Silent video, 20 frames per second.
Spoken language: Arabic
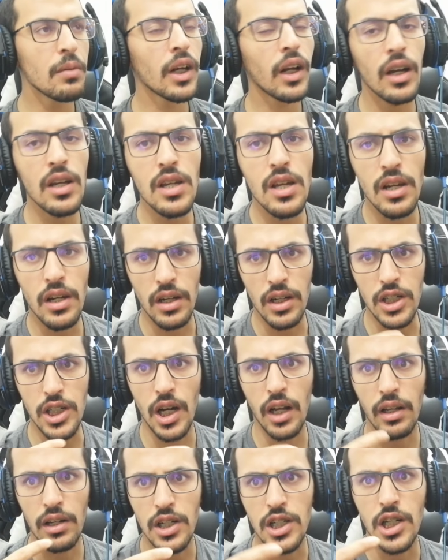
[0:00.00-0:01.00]
نبي نغير
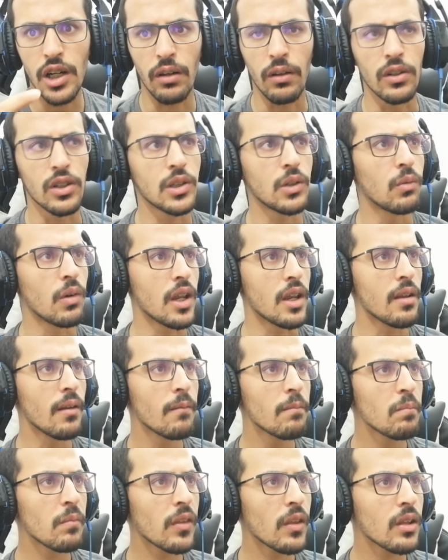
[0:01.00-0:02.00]
شكل الشغل شوي
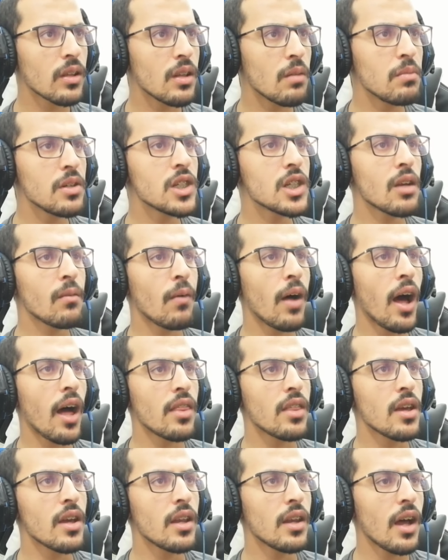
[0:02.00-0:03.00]
نبي نجيب
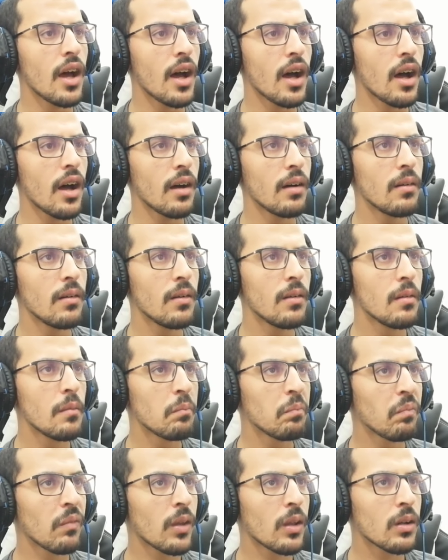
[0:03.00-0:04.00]
هذه هنا
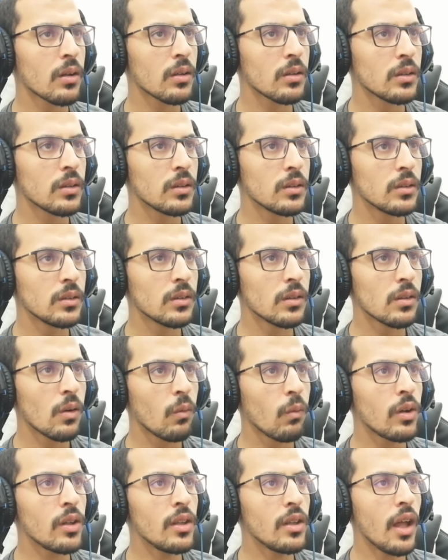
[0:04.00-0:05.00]

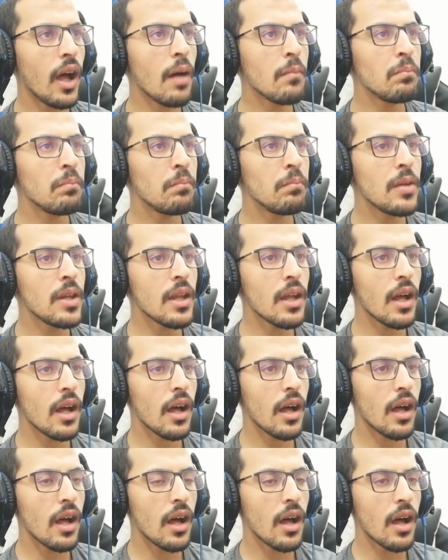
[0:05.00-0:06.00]
ونعبي
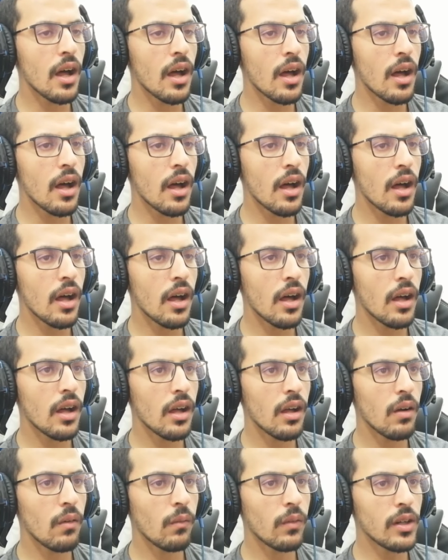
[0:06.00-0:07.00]
آه
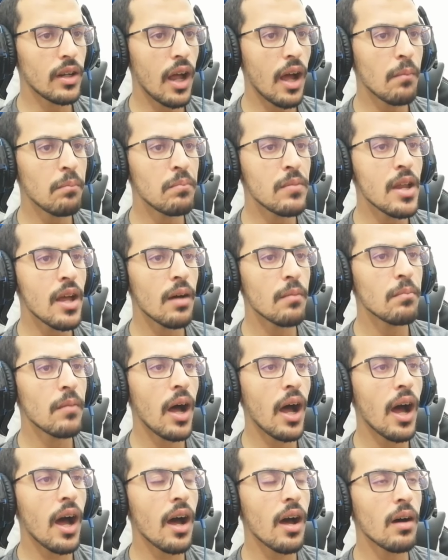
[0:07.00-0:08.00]
ونعبيه
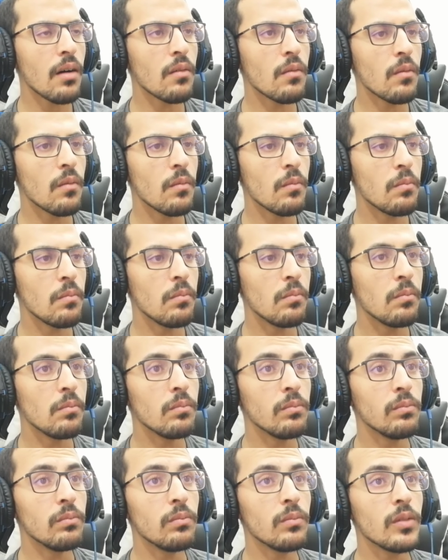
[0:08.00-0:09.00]
ماء
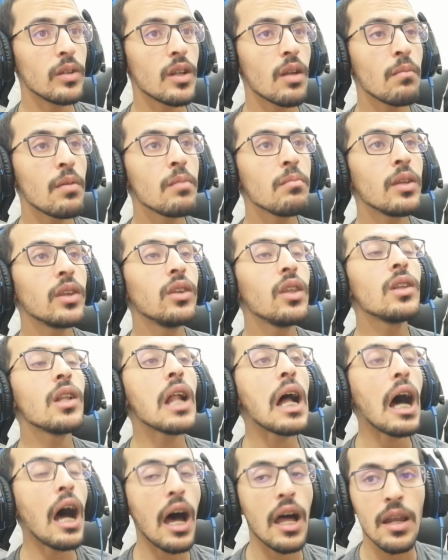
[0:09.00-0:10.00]
نبي نمدد
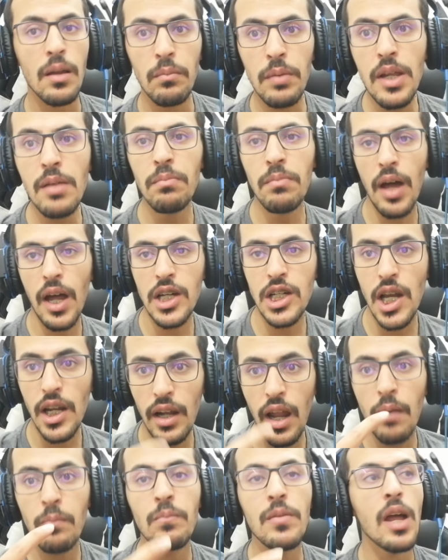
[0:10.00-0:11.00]
له انابيب
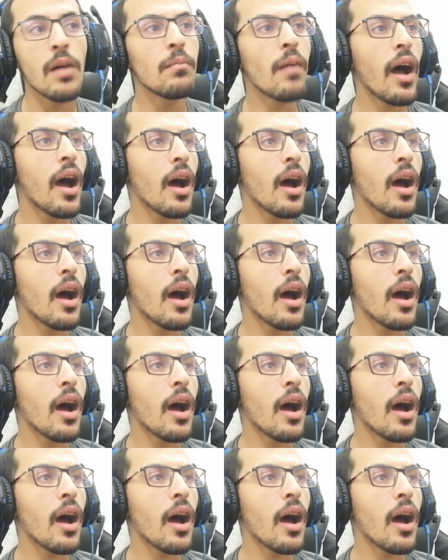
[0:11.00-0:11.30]
عشان نعبيه